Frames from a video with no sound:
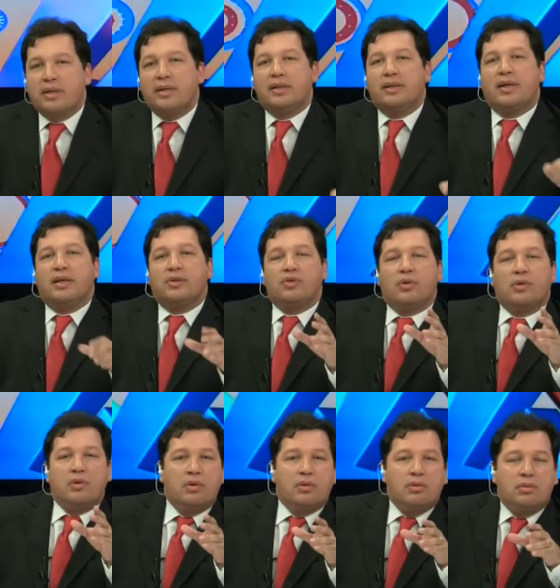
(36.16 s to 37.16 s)
en este caso,
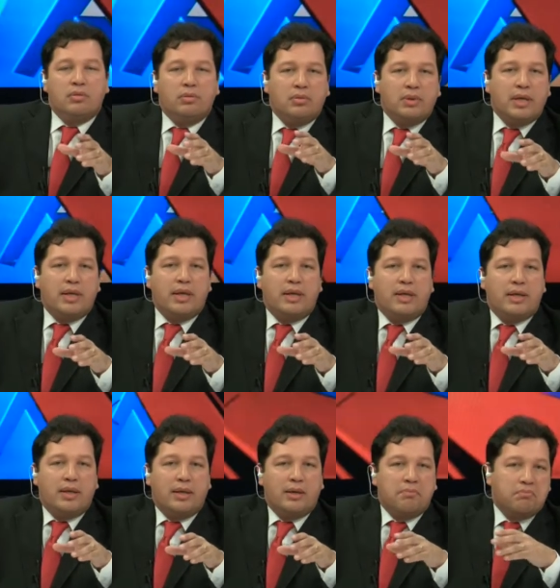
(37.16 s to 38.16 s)
con
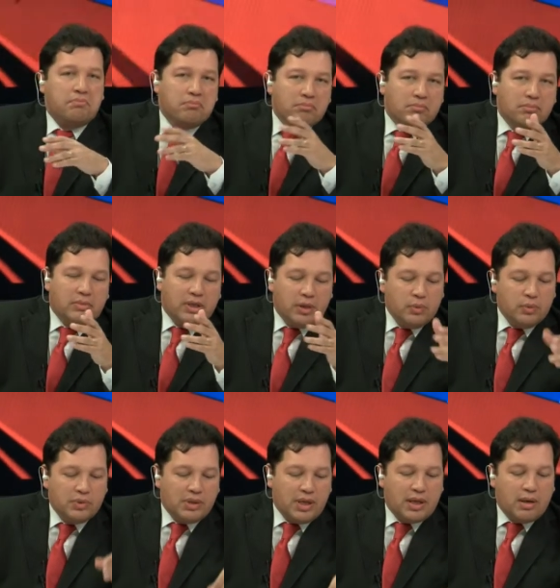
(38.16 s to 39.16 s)
una
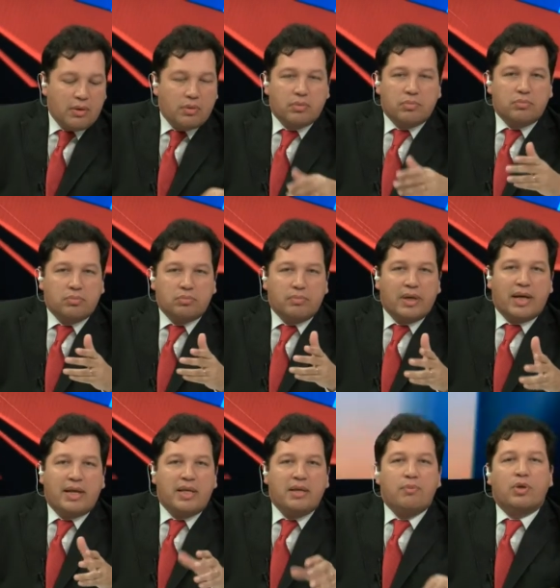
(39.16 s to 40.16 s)
denuncia o un
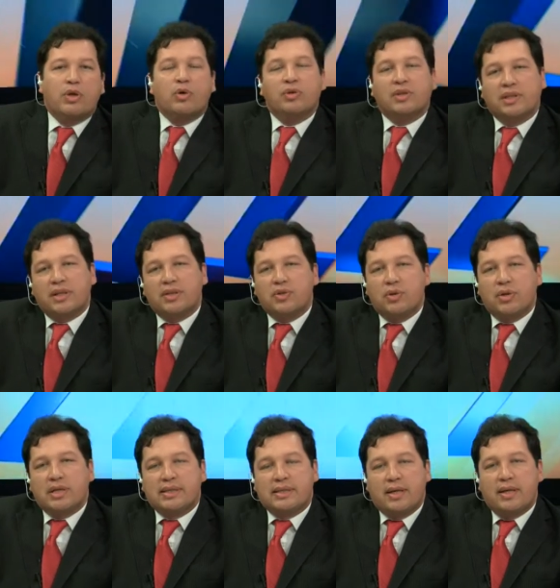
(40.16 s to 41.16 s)
mecanismo de
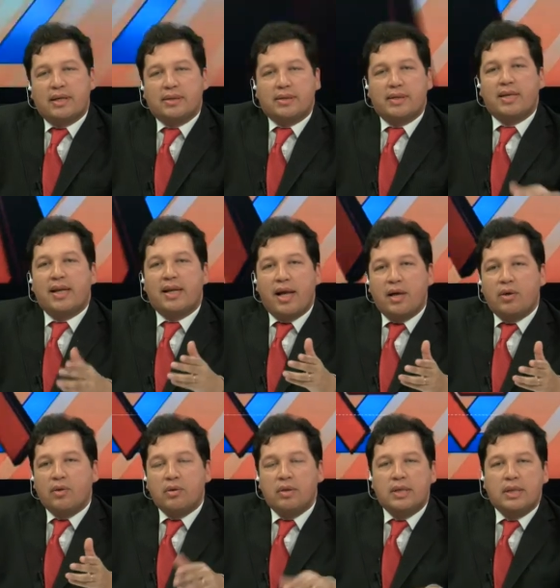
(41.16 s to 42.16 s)
contratación que se ha
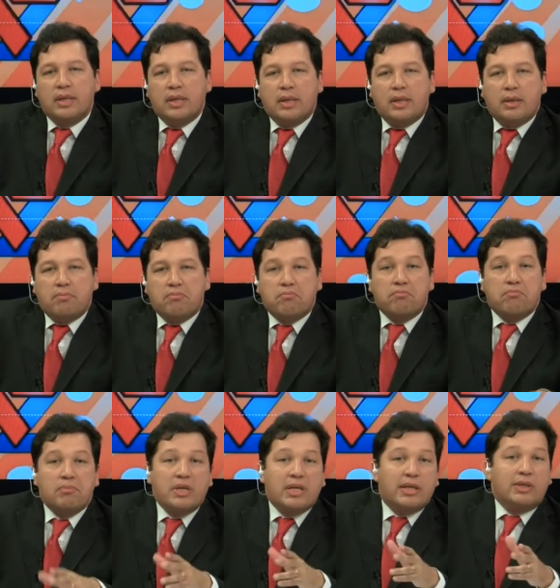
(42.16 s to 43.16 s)
señalado
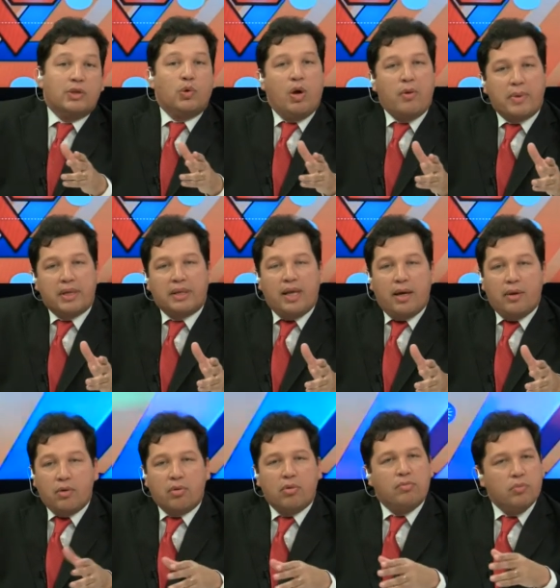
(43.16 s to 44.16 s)
y que se lo ha
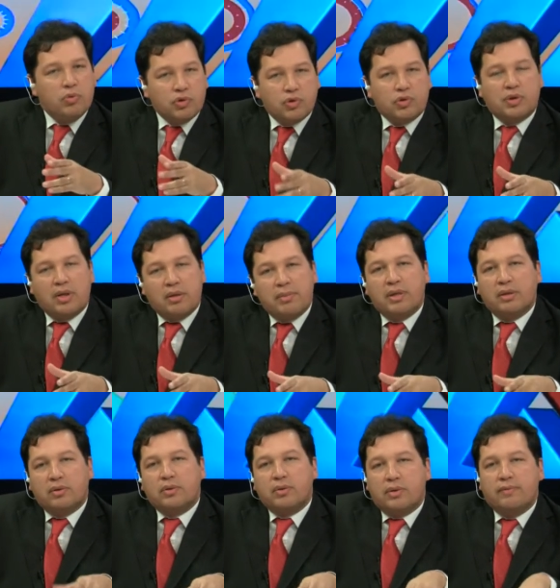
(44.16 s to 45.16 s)
objetado con muchos
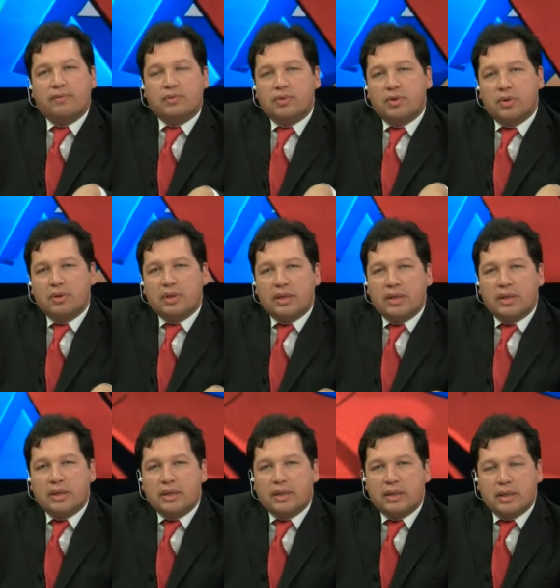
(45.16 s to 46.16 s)
elementos en función
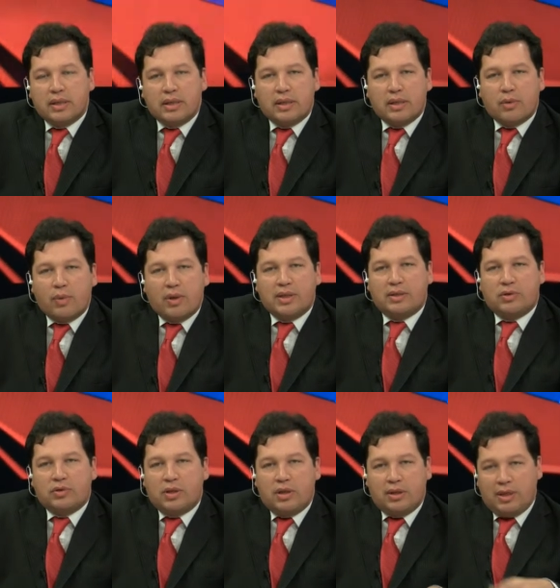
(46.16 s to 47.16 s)
de eh, cuáles
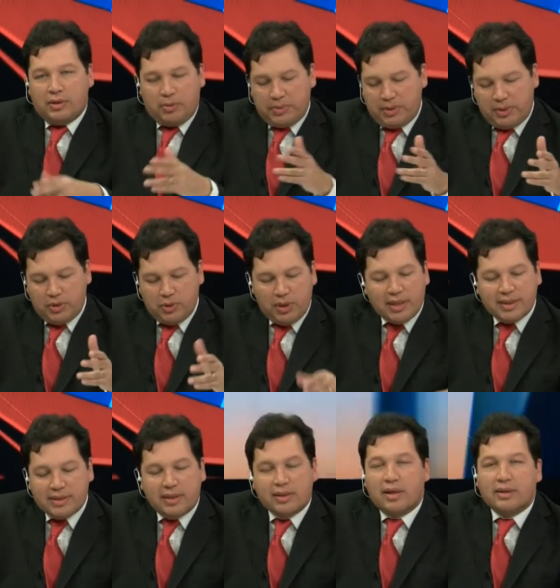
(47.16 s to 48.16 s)
son las observaciones que
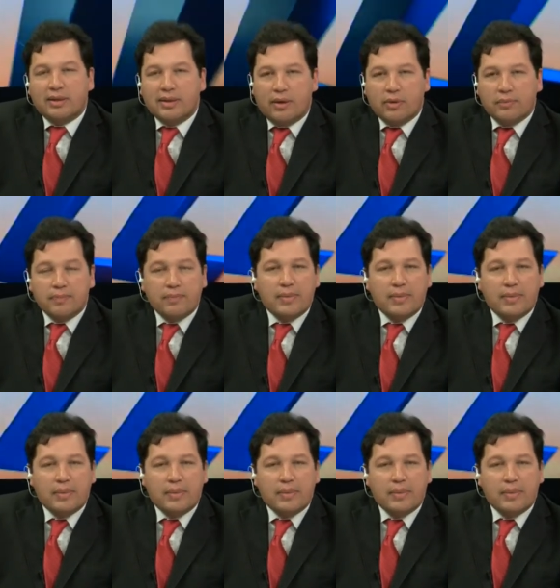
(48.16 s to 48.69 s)
se han realizado.